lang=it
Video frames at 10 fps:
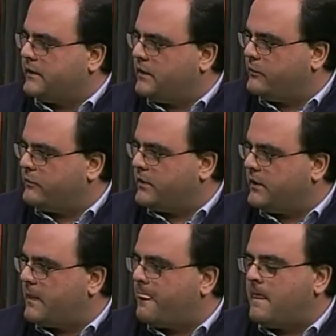Alla I
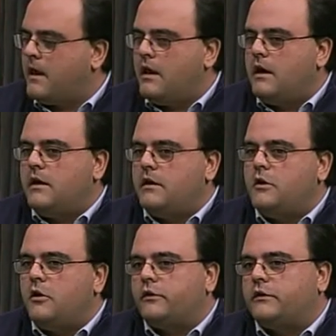costi? I
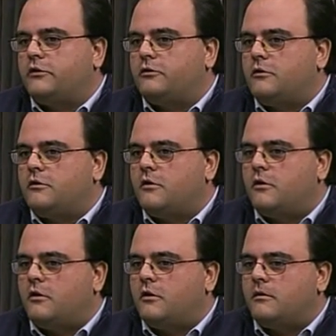costi
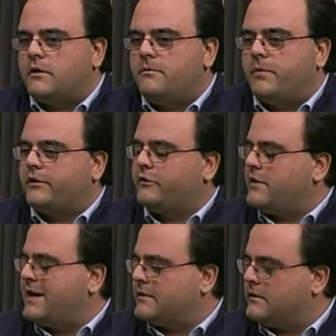sono
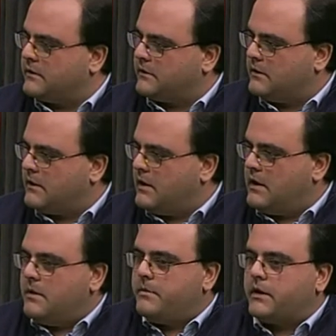impressionanti,
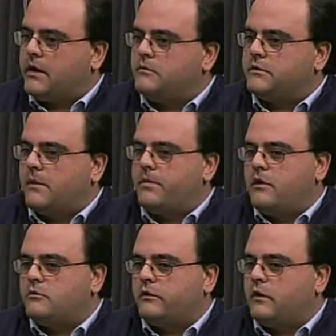perché un
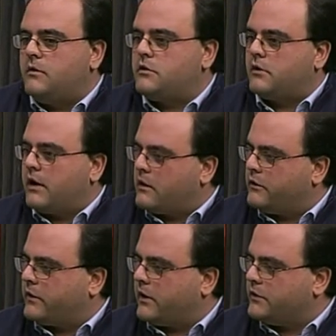trapianto eseguito nella
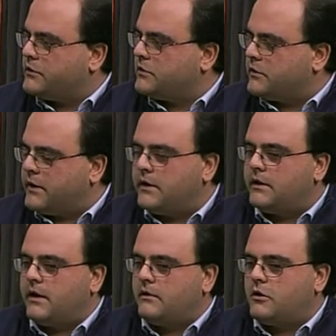nostra regione
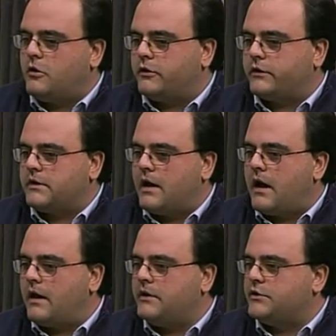costa
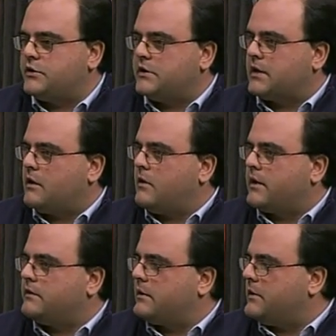all'incirca
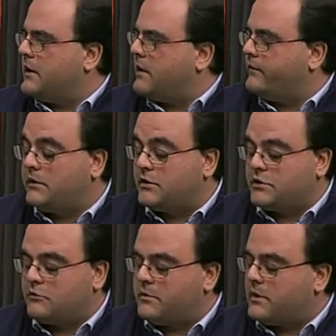
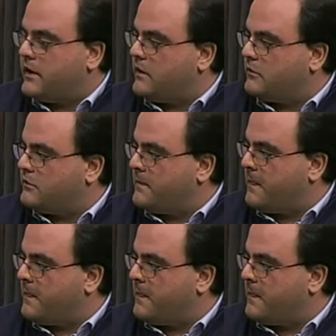25.000 euro.